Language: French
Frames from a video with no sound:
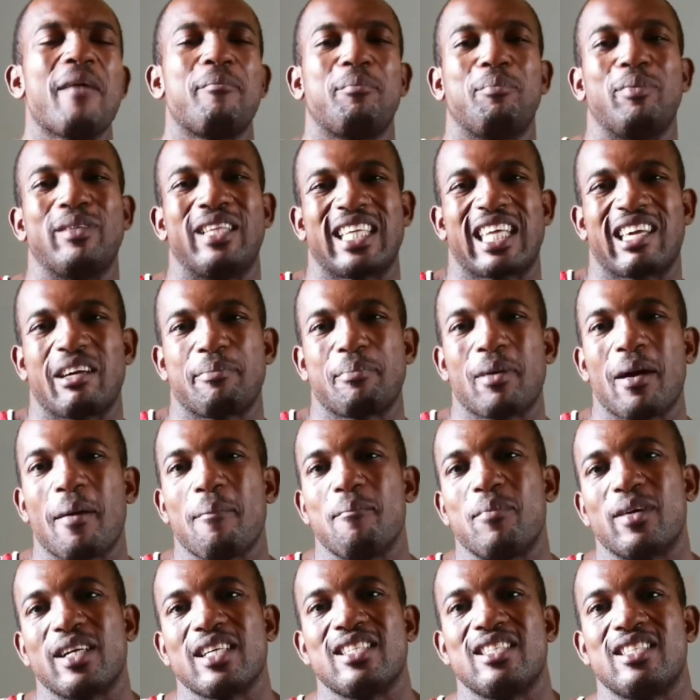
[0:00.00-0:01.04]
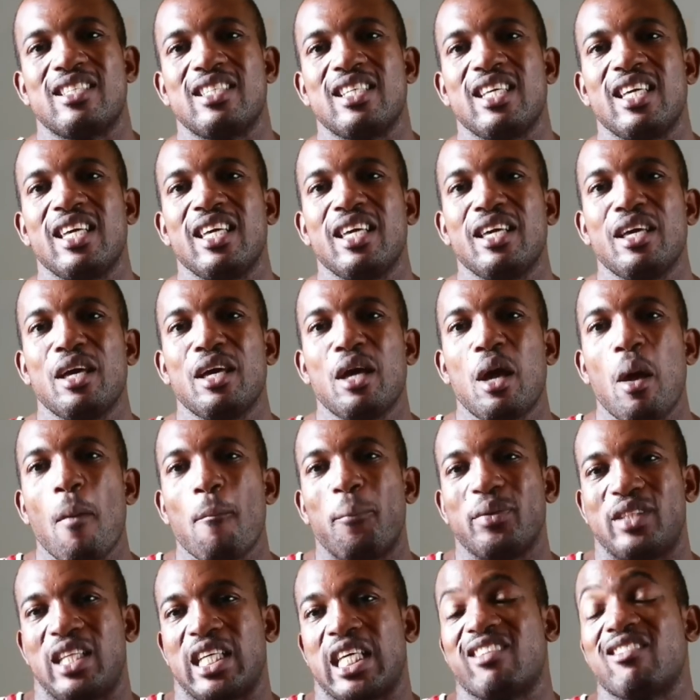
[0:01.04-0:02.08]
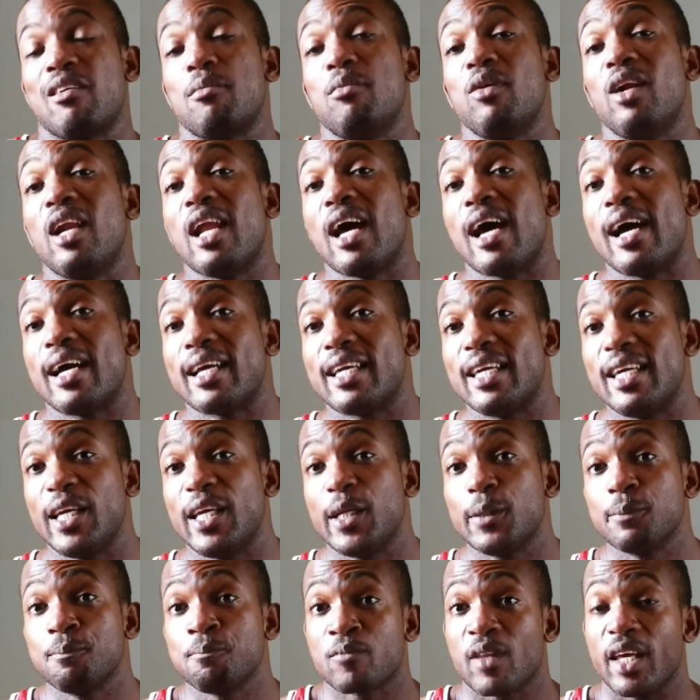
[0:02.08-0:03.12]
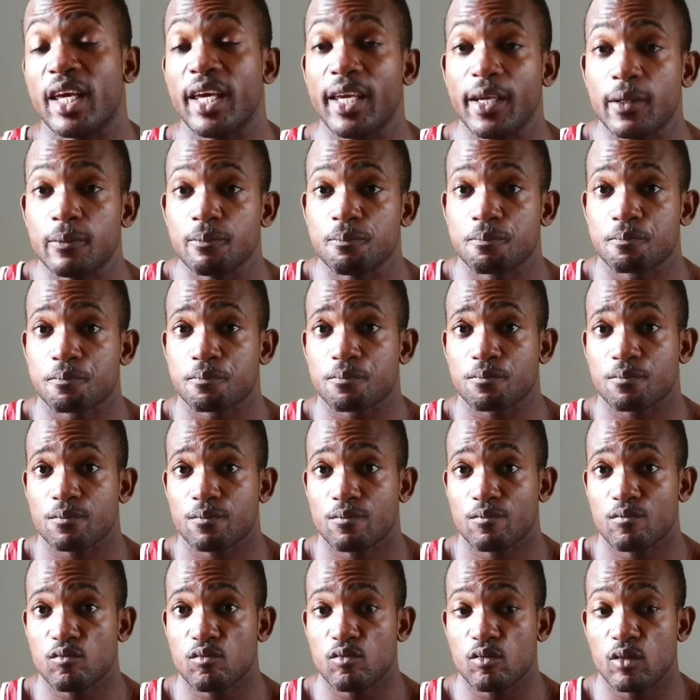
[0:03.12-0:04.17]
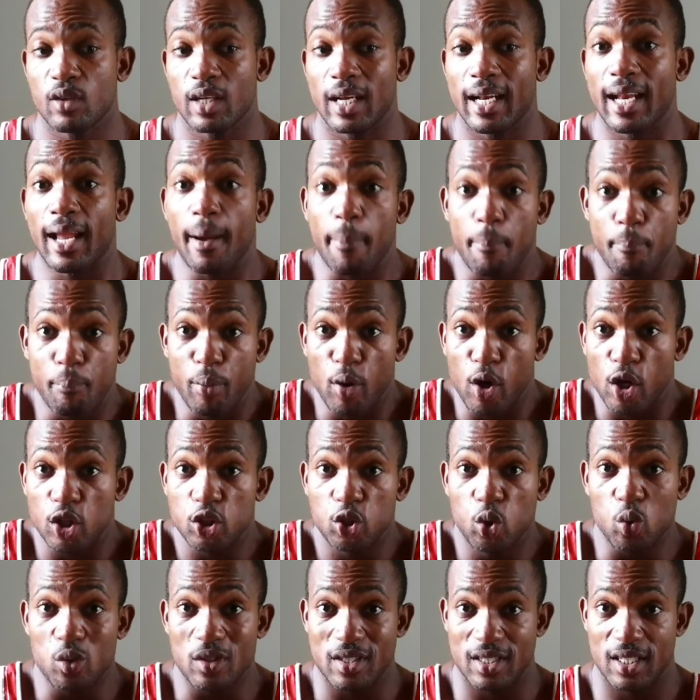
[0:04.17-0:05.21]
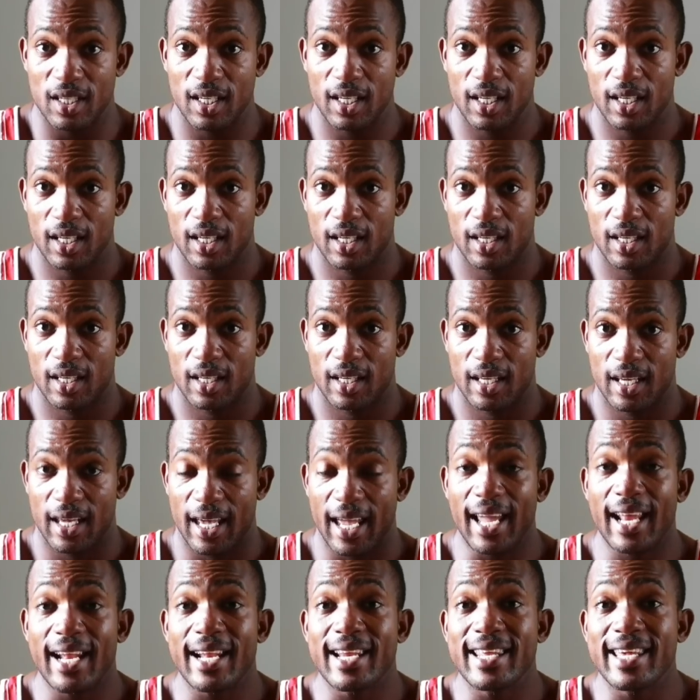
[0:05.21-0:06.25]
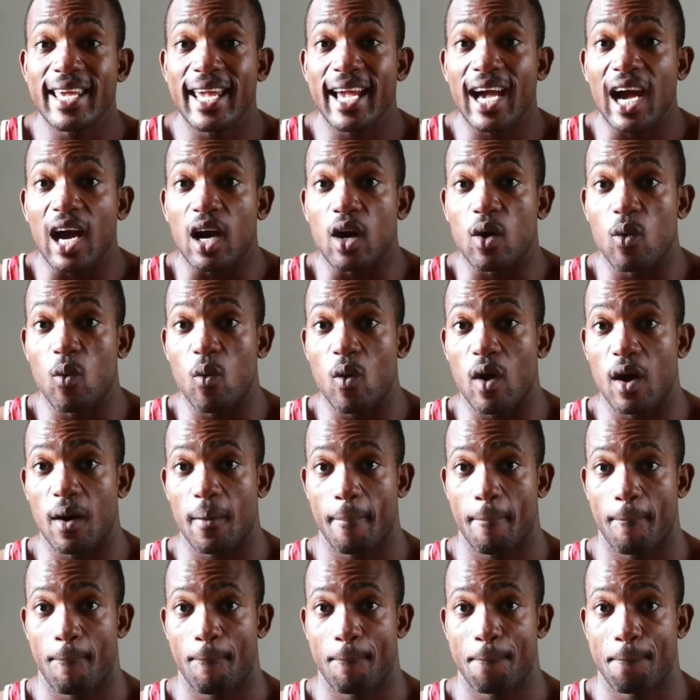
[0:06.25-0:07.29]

Peut-être qu'elle va pas apprécié. Peut-être qu'elle va me larguer. Et la peur d'oser est liée à quoi?